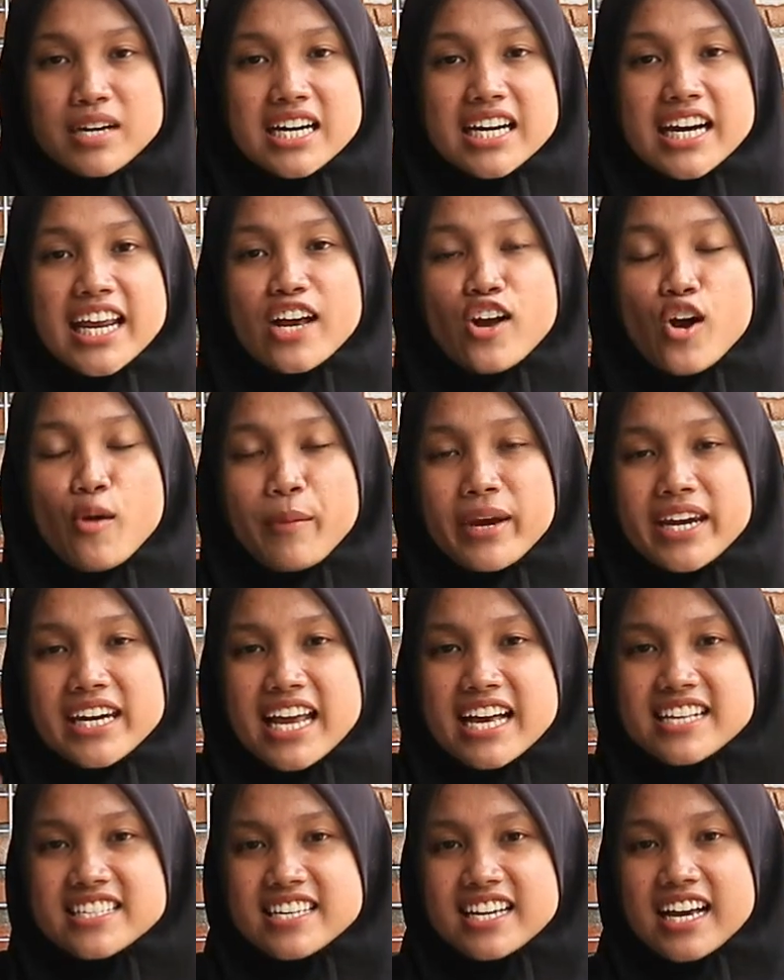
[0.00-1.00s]

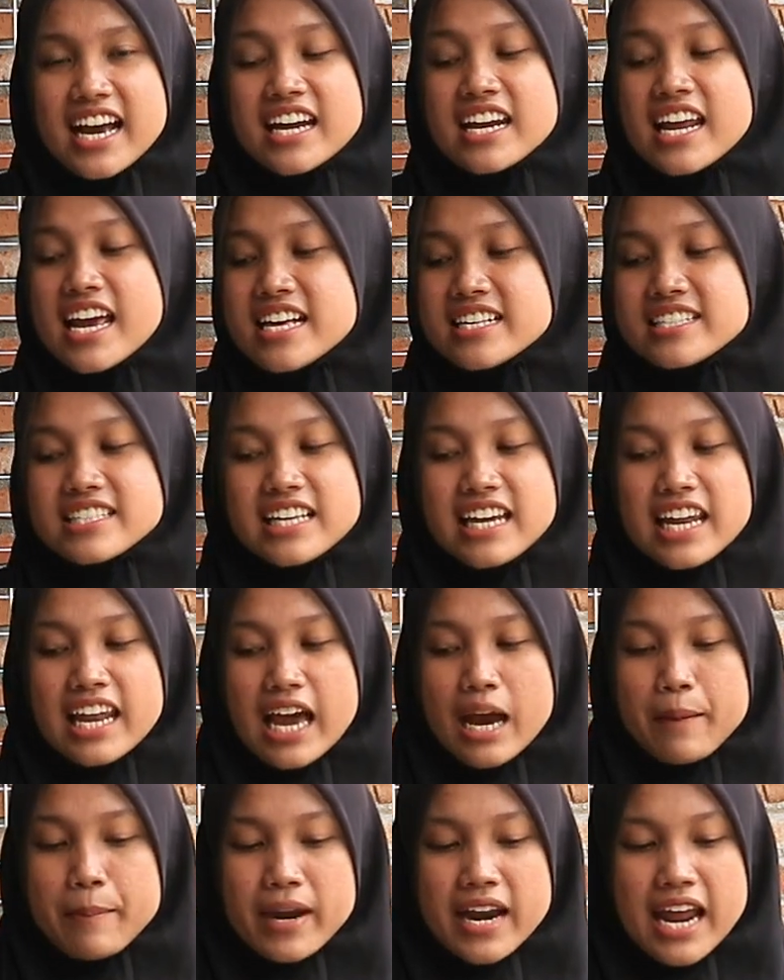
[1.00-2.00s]
merekomendasikan
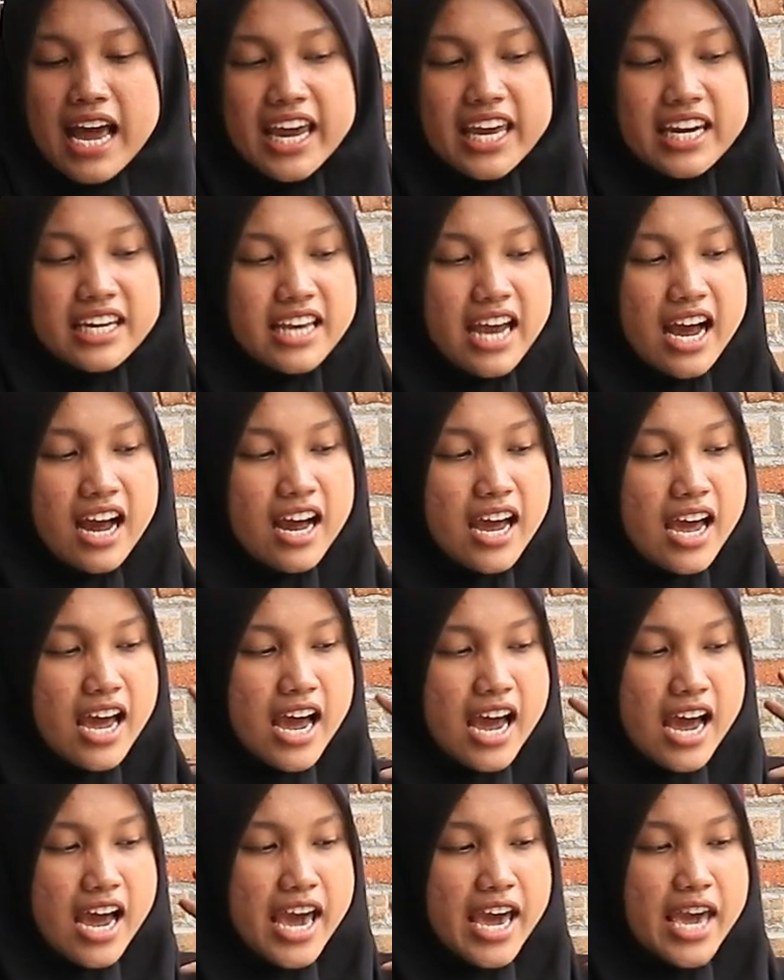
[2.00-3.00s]
senapan angin yang
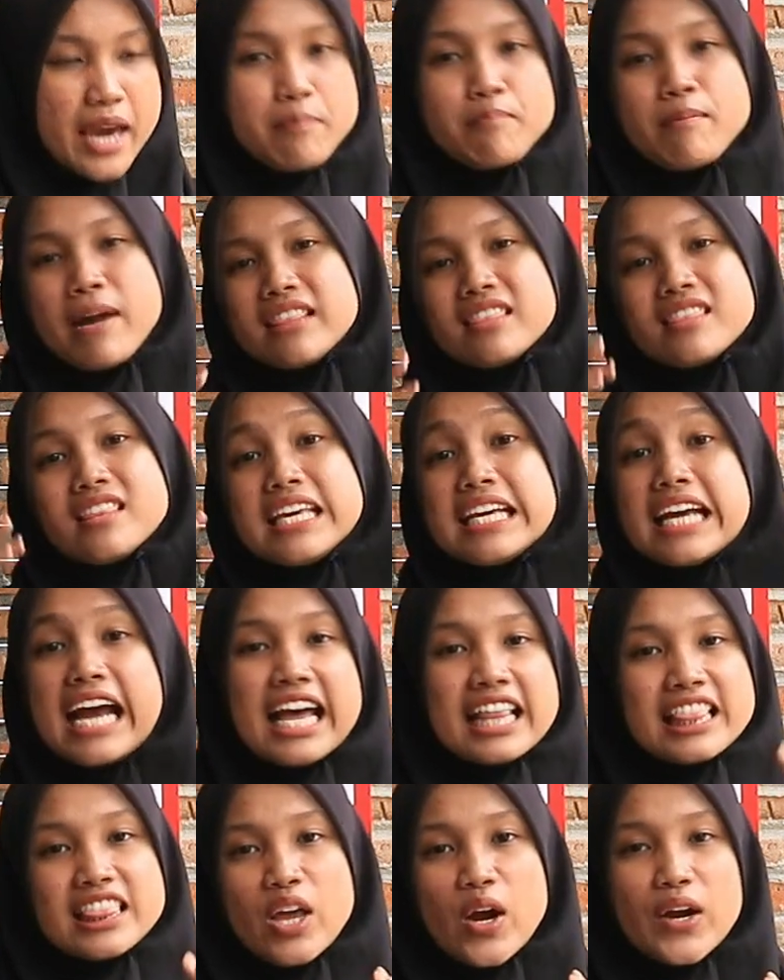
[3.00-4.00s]
hemat di
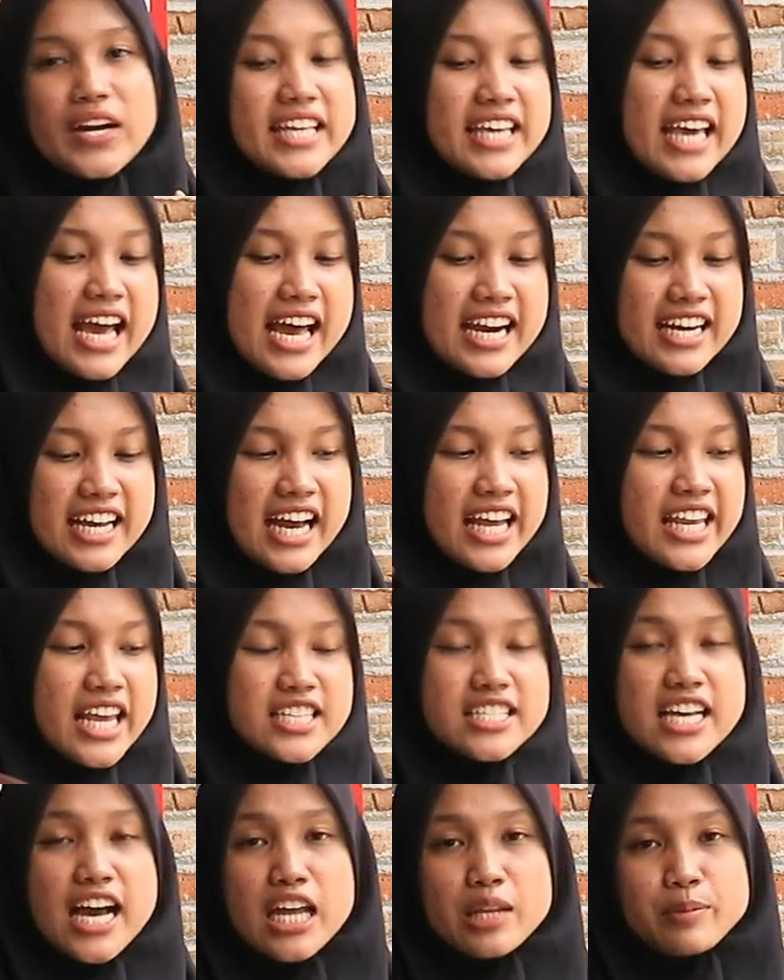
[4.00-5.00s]
kantong nih
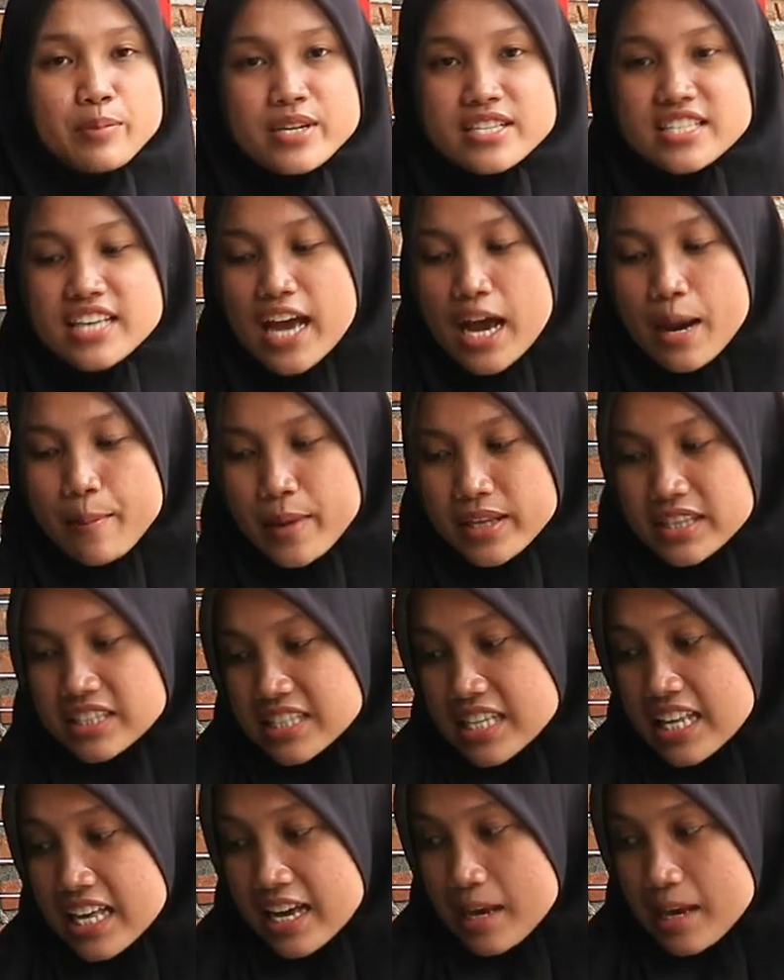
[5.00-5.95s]
harganya sangat bersahabat